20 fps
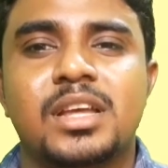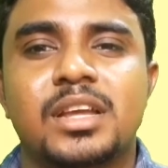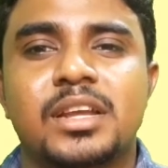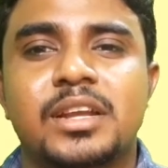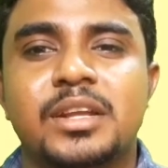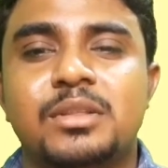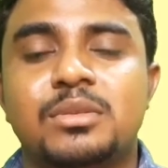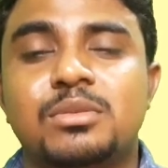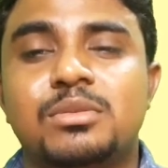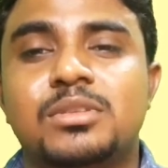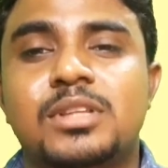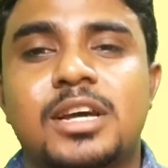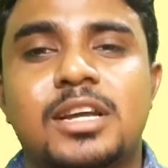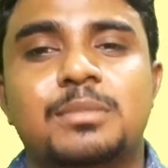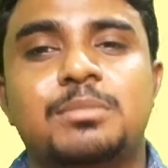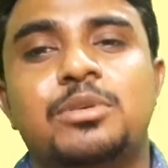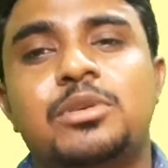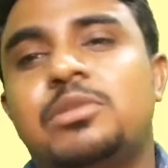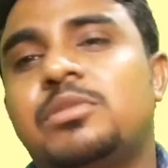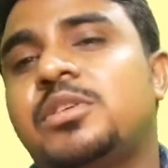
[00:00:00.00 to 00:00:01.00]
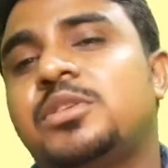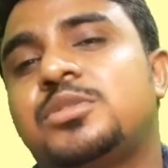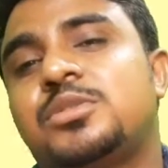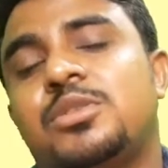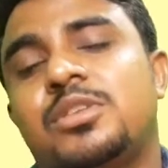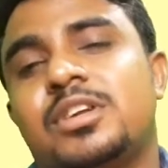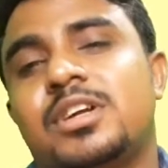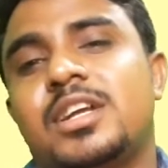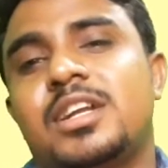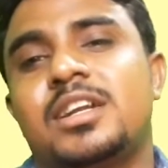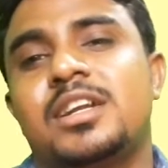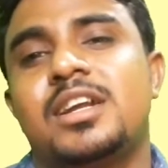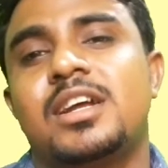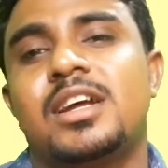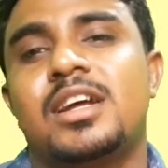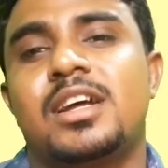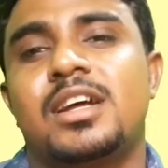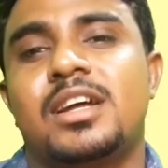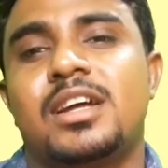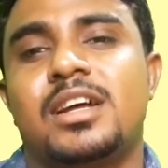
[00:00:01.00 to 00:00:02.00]
কিন্তু তারপরেও কি সরকার
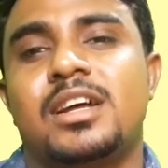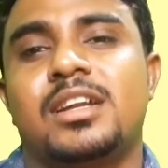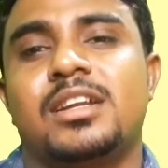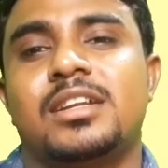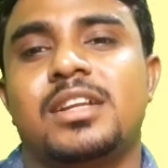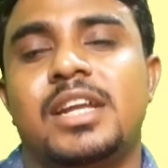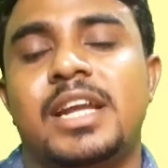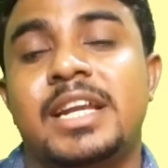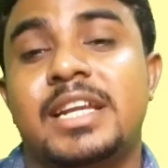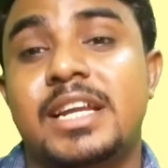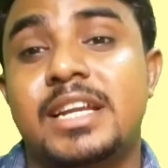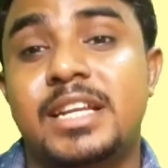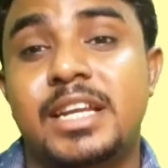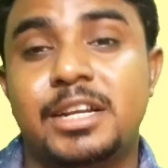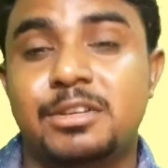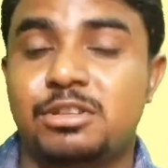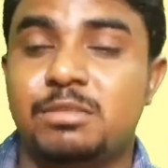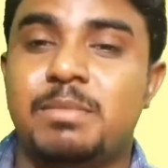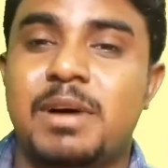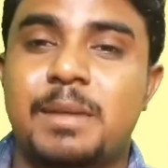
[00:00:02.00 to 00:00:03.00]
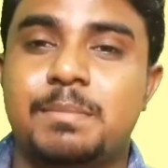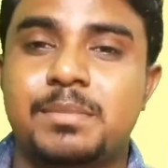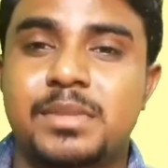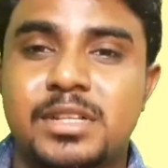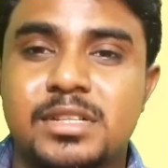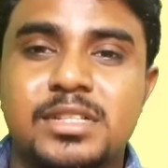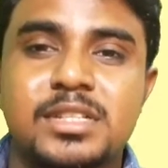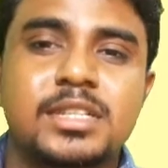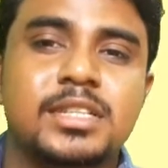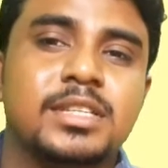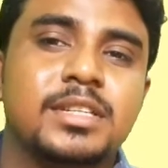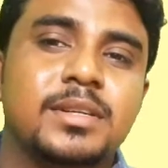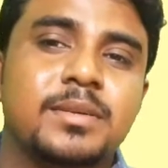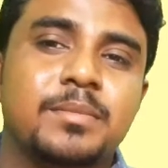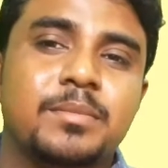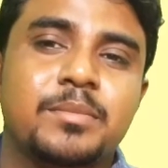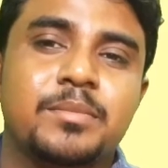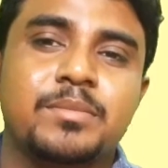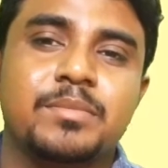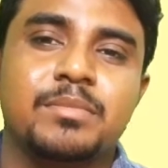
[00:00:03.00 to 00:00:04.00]
এটা নিয়ে কিছু ভাবতেছে
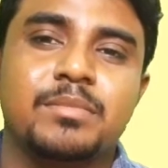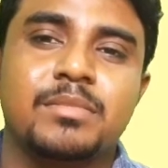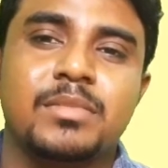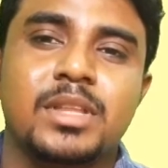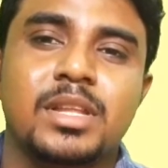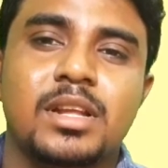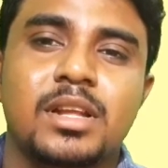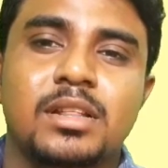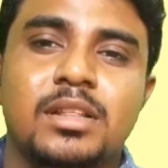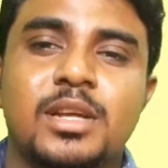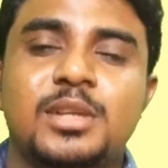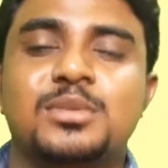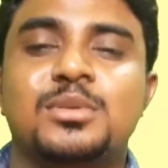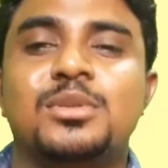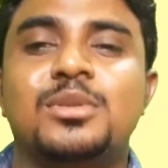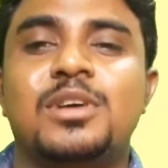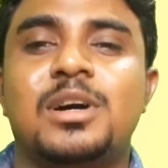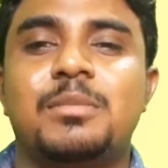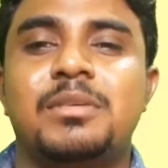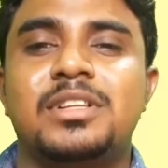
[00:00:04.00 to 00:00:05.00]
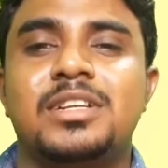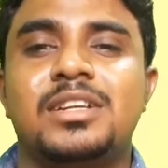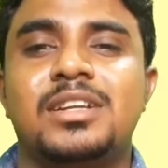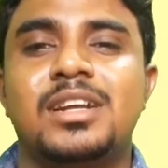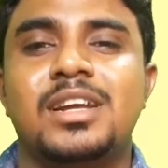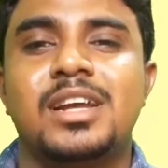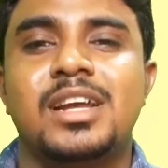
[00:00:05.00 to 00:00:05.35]
না শুধু আমাদের